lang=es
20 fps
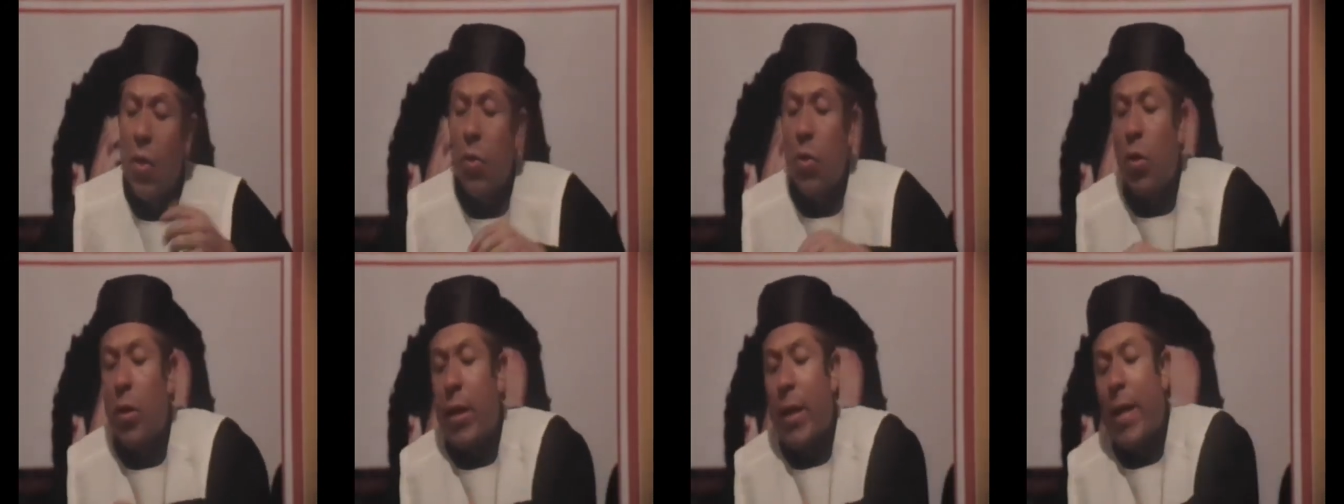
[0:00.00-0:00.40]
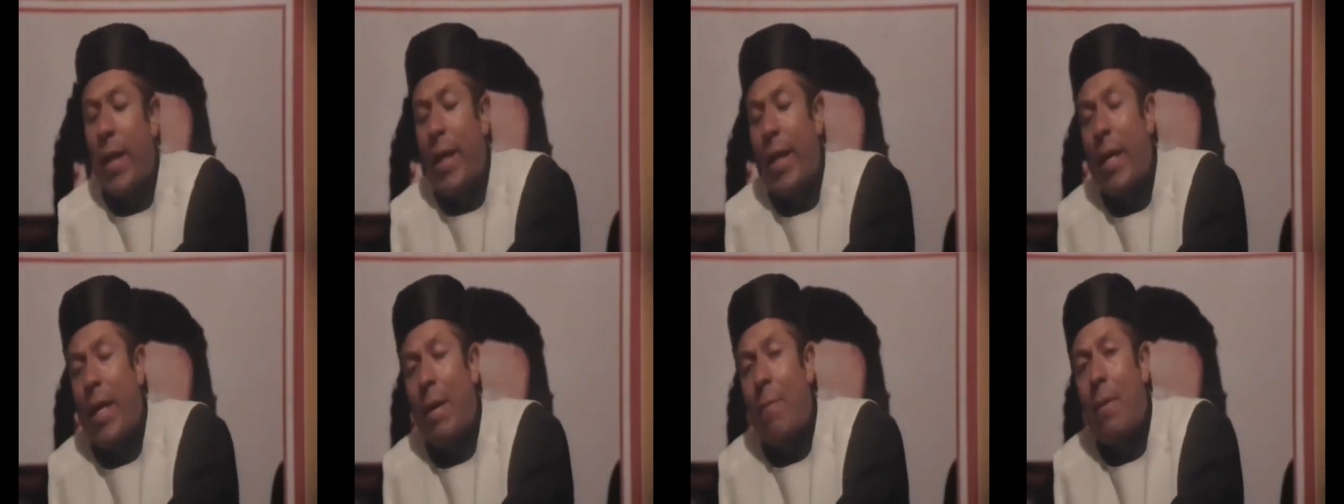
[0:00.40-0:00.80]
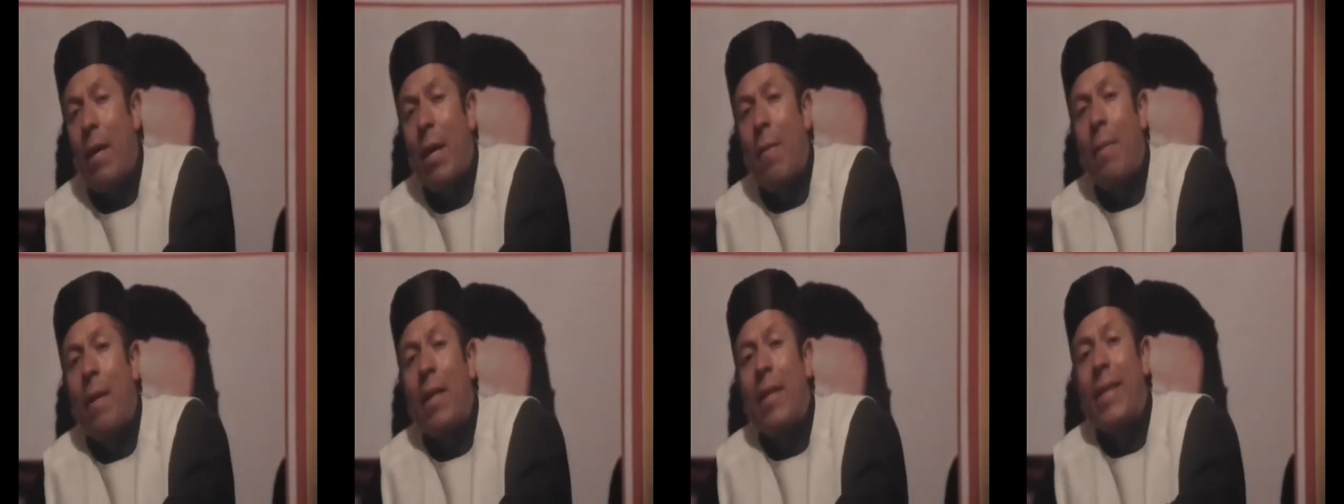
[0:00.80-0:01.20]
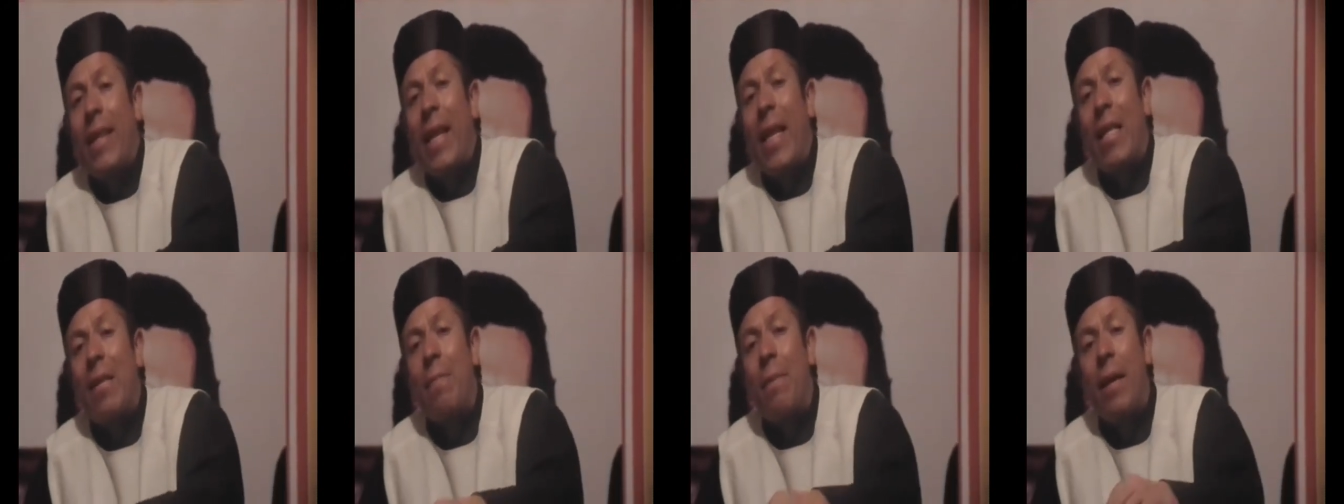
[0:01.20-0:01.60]
no deje de llamarme al
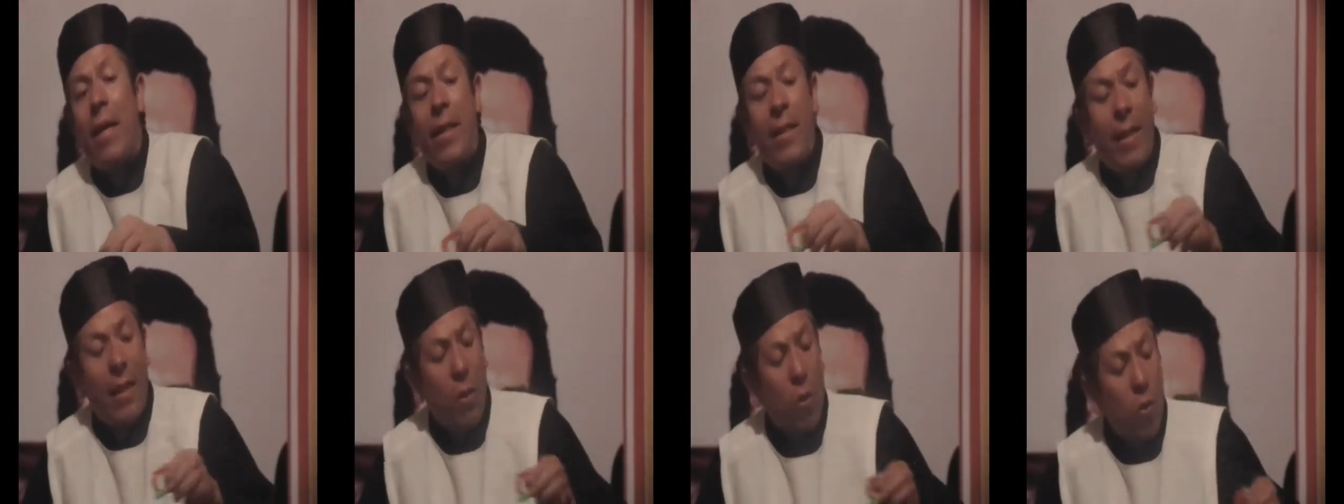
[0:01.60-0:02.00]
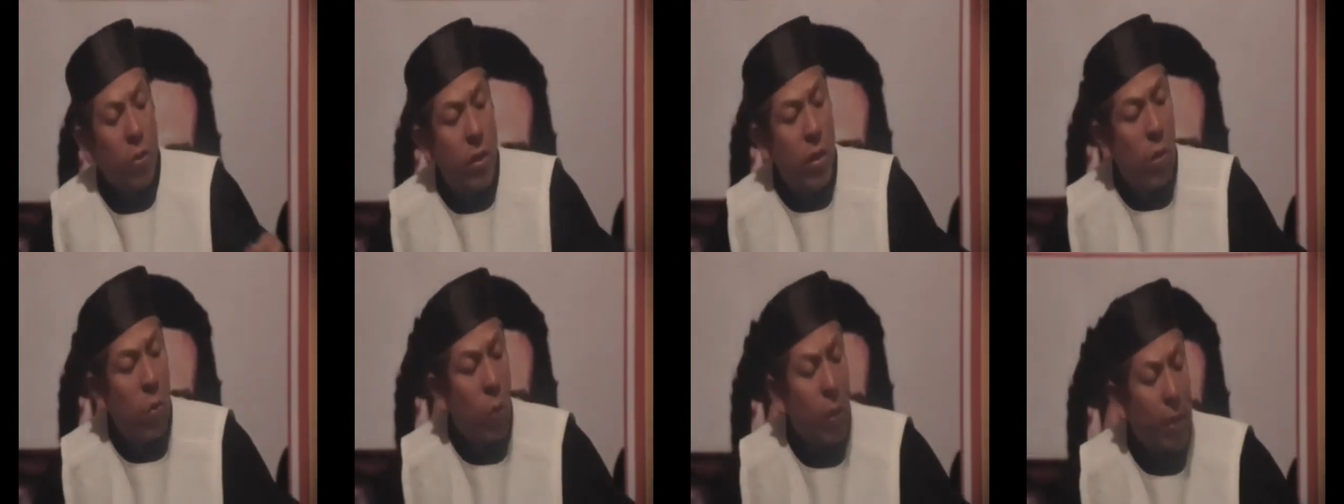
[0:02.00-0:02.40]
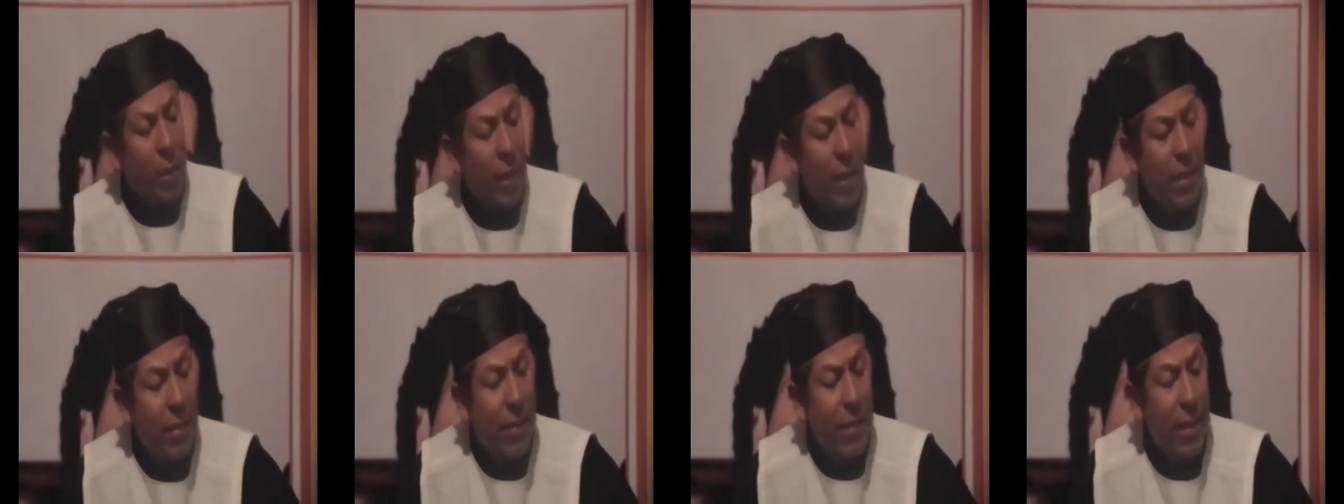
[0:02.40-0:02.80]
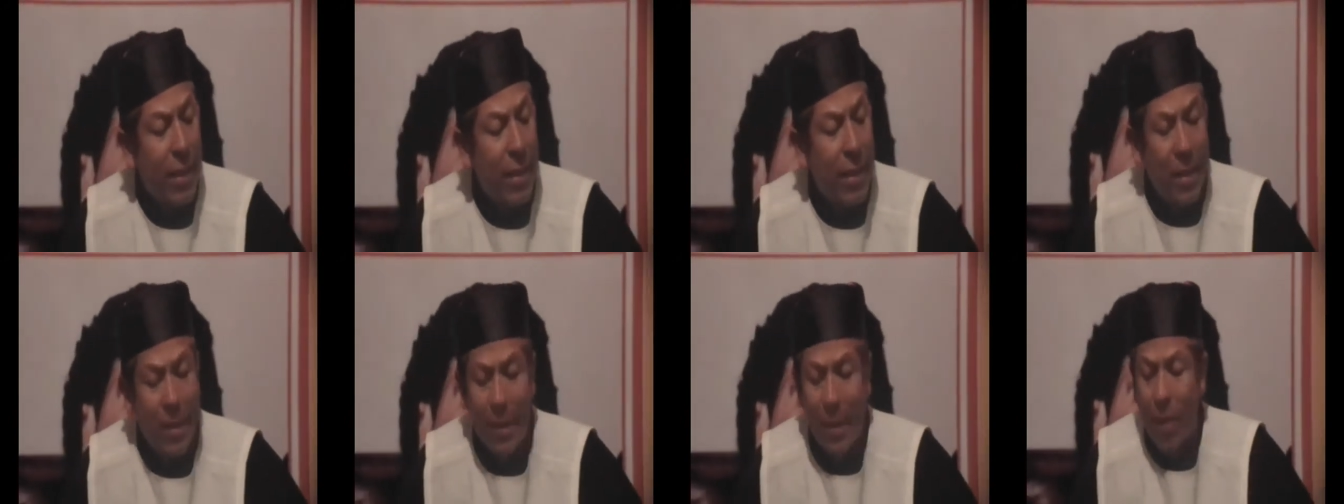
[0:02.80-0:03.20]

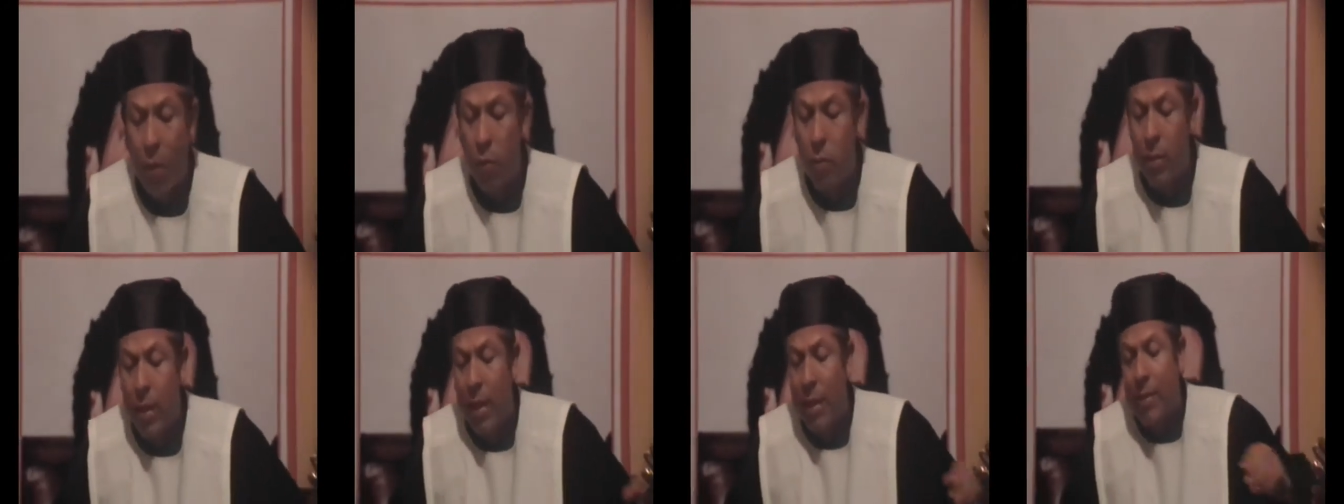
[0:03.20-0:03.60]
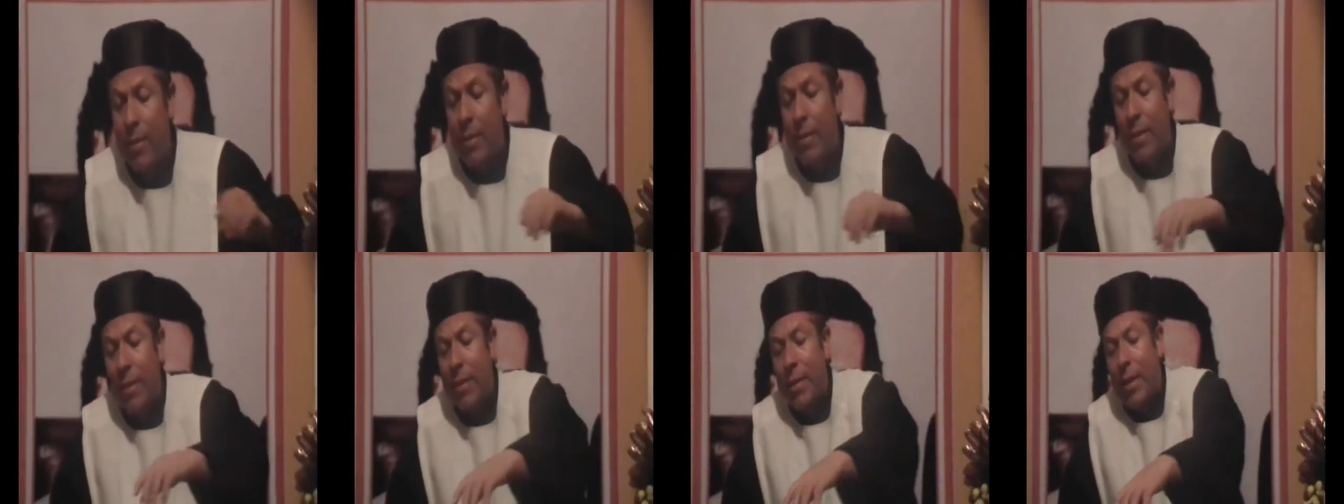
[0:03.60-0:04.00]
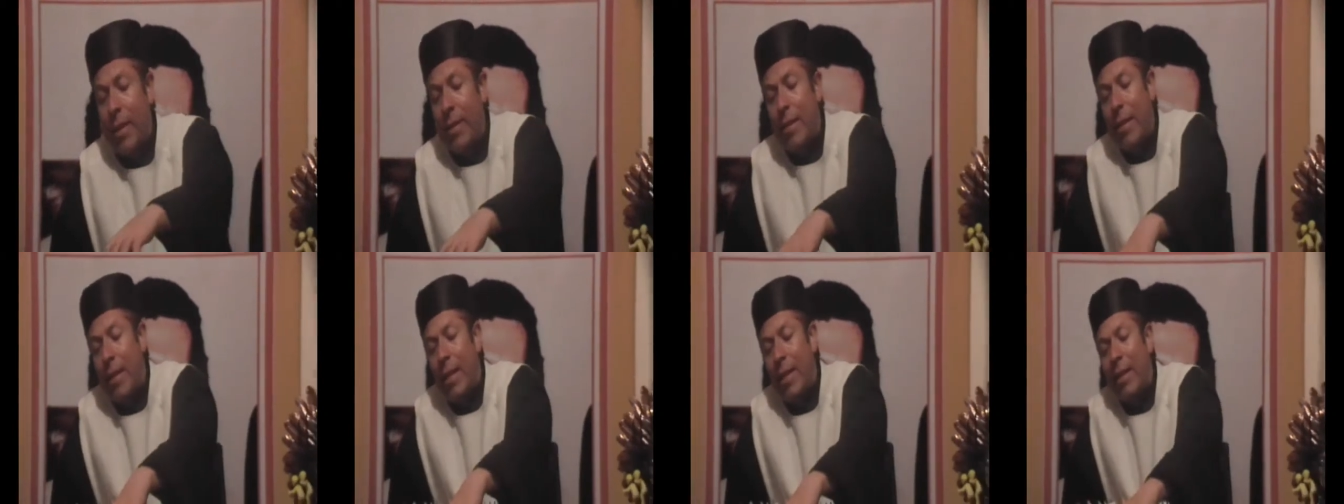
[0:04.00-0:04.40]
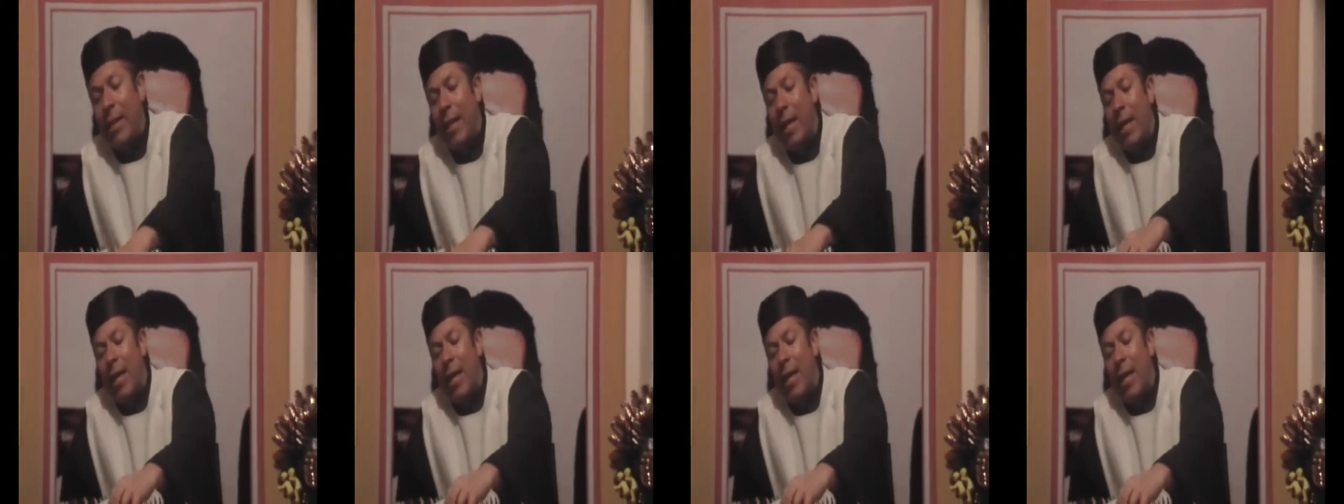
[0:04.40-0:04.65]
320-257-0666,